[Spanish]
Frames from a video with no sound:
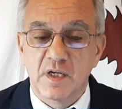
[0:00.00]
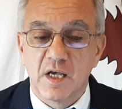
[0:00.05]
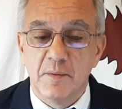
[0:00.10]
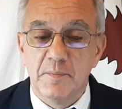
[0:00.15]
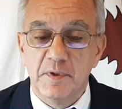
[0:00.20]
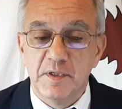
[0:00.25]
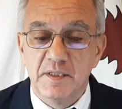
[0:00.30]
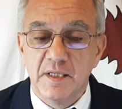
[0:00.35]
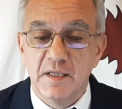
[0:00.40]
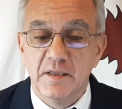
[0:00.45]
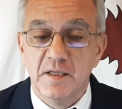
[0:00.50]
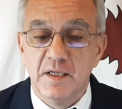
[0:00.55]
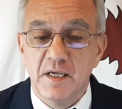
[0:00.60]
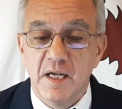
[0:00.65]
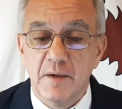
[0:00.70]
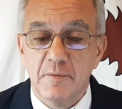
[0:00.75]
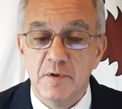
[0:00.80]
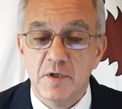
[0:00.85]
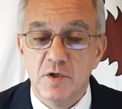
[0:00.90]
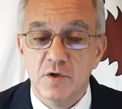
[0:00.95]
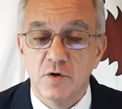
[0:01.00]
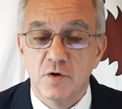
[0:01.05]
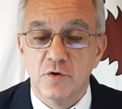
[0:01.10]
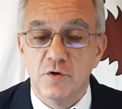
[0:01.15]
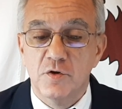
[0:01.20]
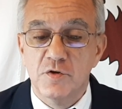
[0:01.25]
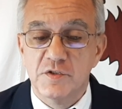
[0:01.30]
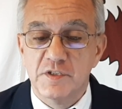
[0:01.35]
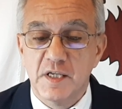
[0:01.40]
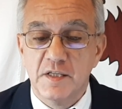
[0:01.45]
capitán de navío
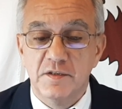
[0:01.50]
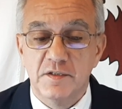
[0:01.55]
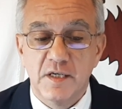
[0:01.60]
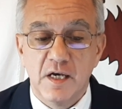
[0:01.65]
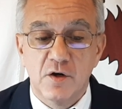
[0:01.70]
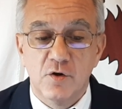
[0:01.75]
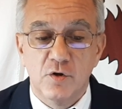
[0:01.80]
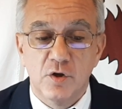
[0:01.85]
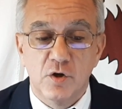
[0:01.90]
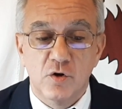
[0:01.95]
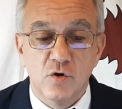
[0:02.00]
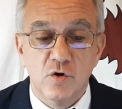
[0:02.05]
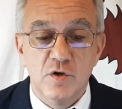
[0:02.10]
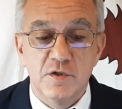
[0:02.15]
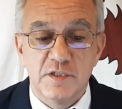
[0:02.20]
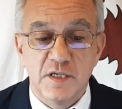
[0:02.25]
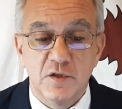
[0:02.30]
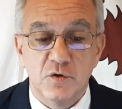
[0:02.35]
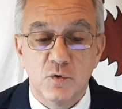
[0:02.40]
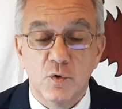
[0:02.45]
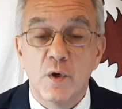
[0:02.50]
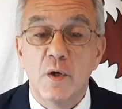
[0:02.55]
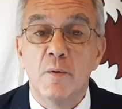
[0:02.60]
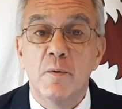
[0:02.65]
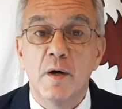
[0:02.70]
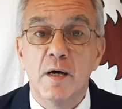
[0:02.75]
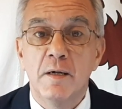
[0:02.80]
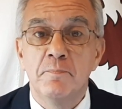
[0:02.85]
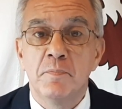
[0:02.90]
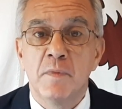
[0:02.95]
don Santiago de Colza
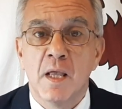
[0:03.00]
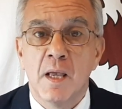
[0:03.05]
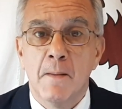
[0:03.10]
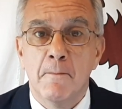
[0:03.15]
Trueba,